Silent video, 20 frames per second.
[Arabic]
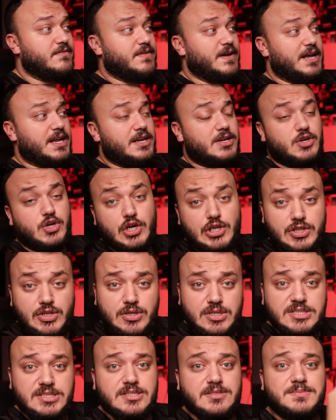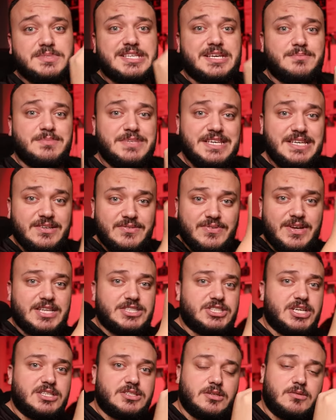فالجودوكس مسميين
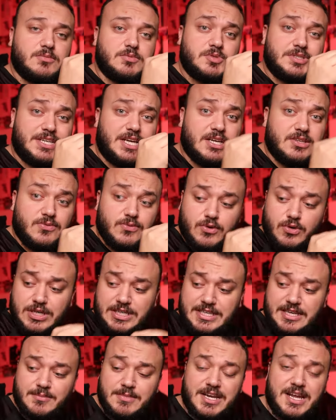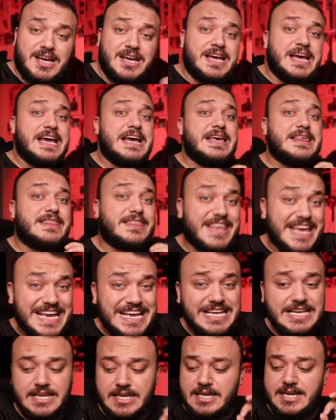فلاشاتهم اللي بتنحط فوق الكاميرا
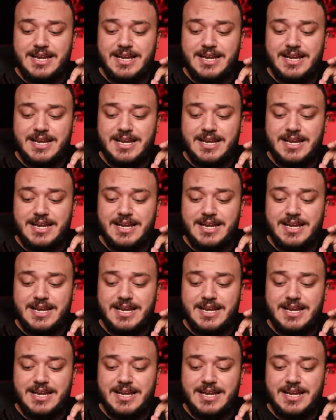ثينك